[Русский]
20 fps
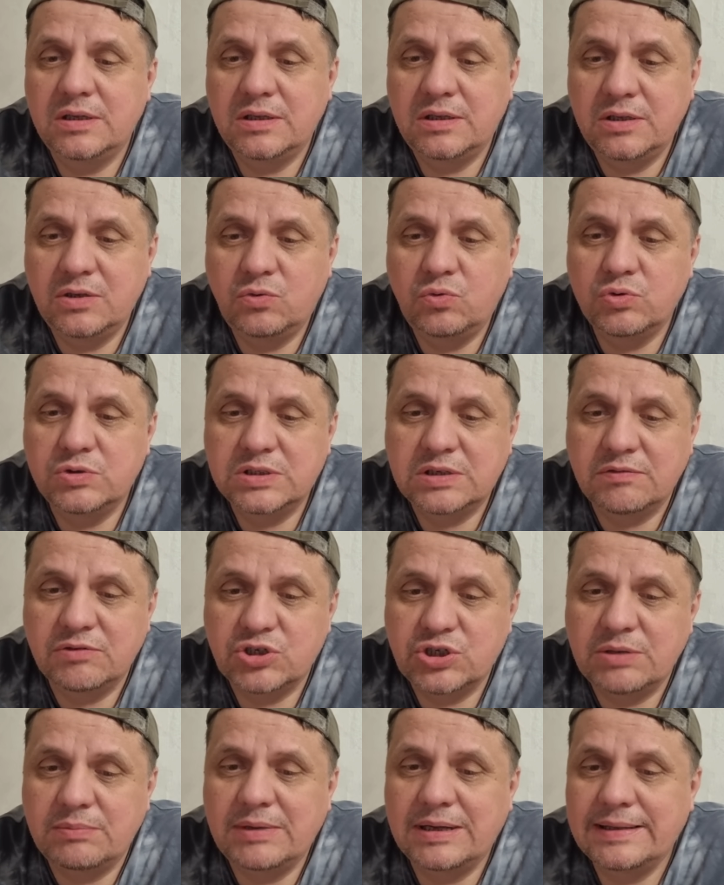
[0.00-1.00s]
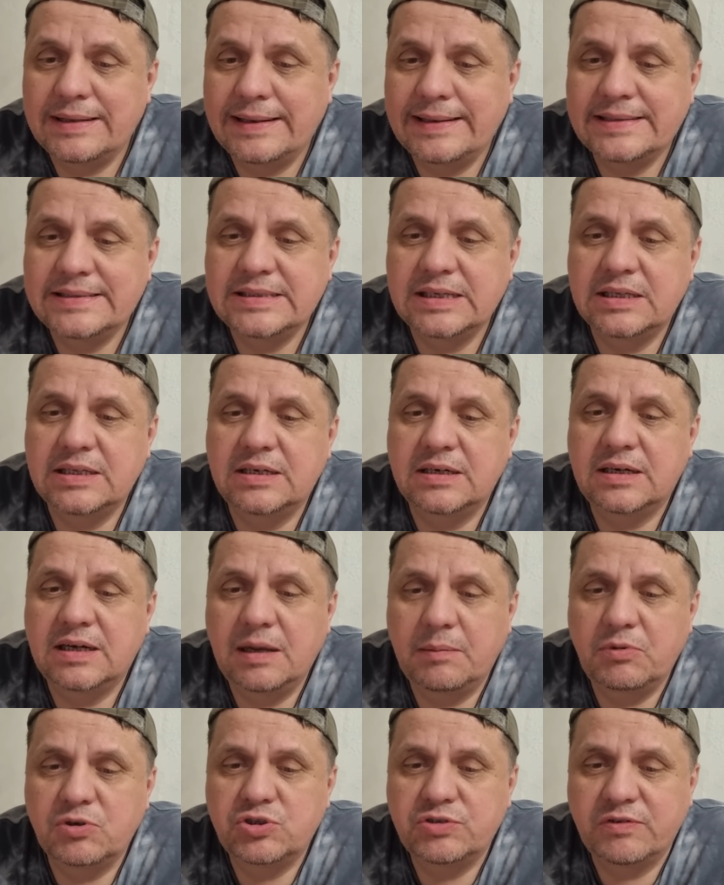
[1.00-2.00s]
якутского шамана Александра
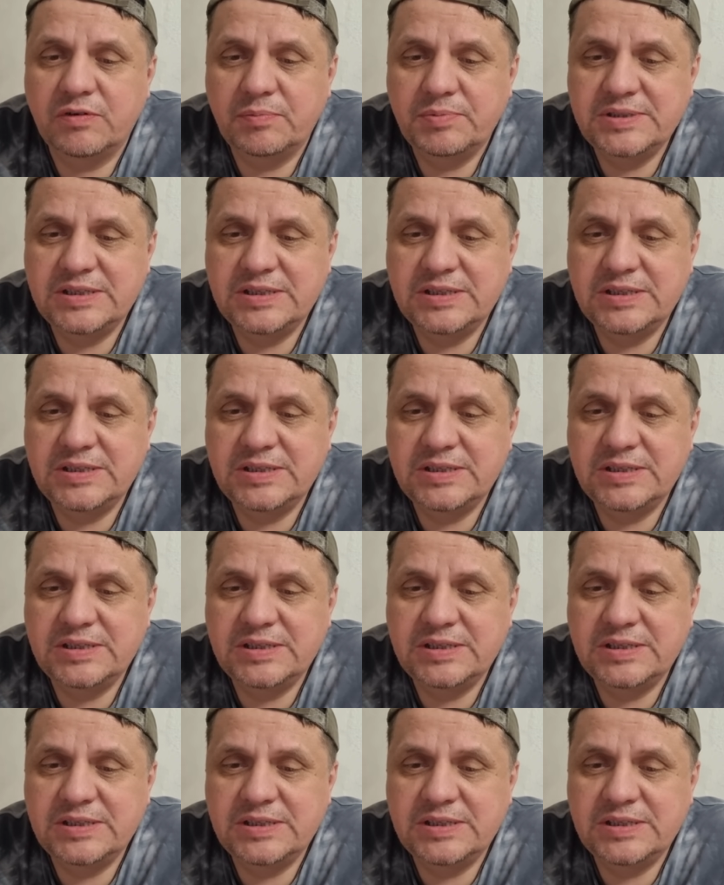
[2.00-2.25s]
Габушева в